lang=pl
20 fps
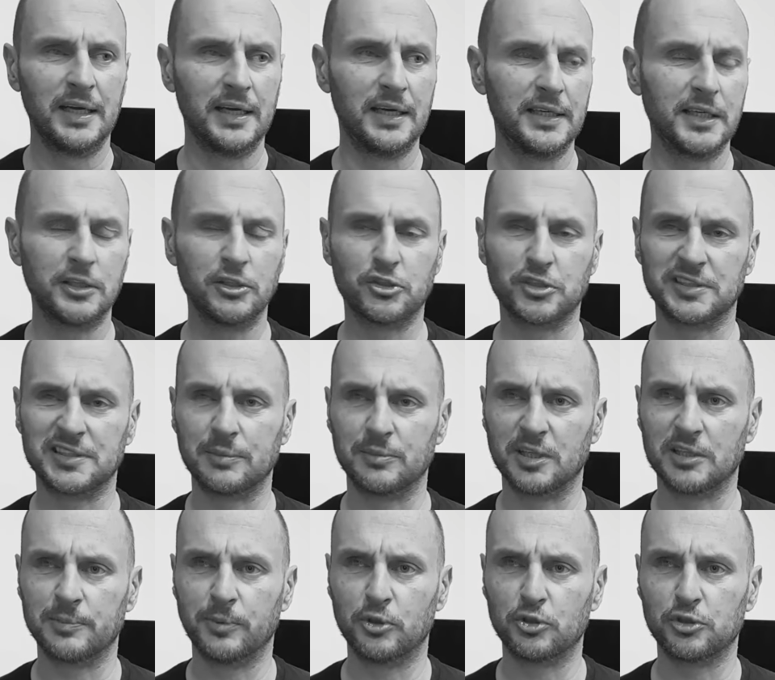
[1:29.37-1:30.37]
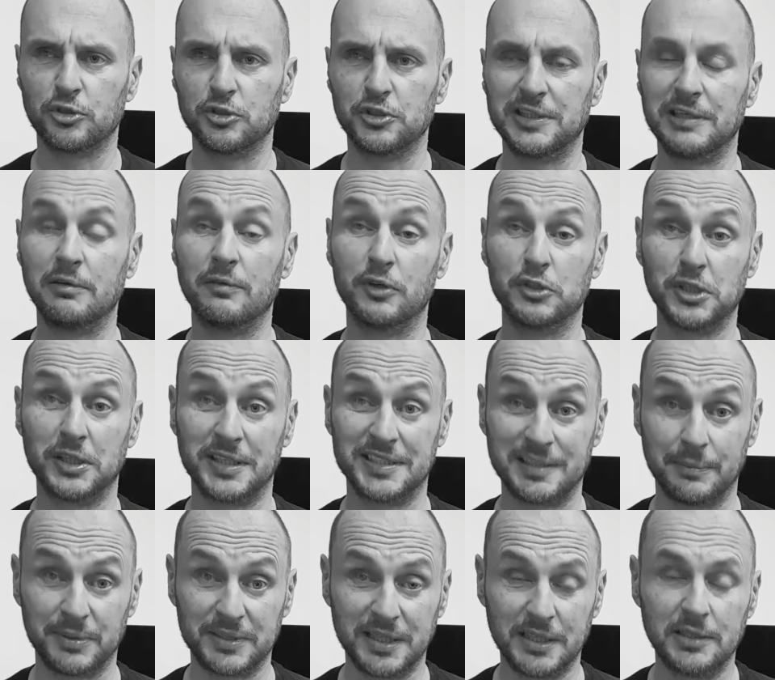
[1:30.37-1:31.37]
E, jakiś czas temu na społeczności dałem właśnie takie
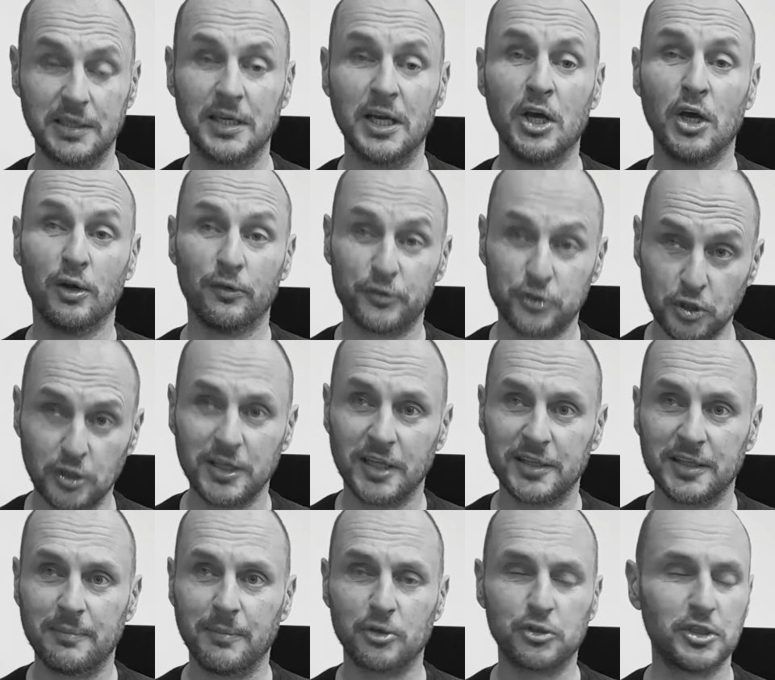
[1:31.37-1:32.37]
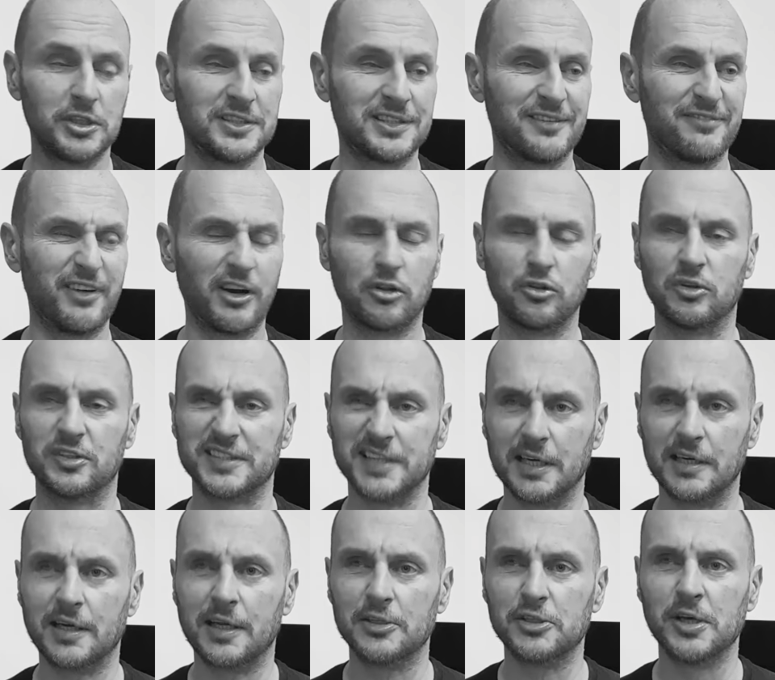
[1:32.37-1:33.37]
zapytanie, w co na tej maszynce warto
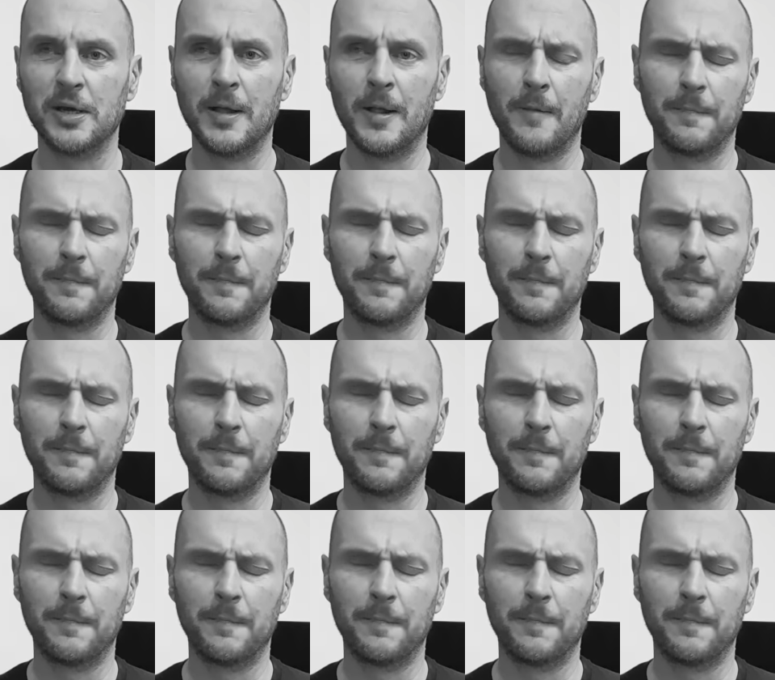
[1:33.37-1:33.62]
zagrać.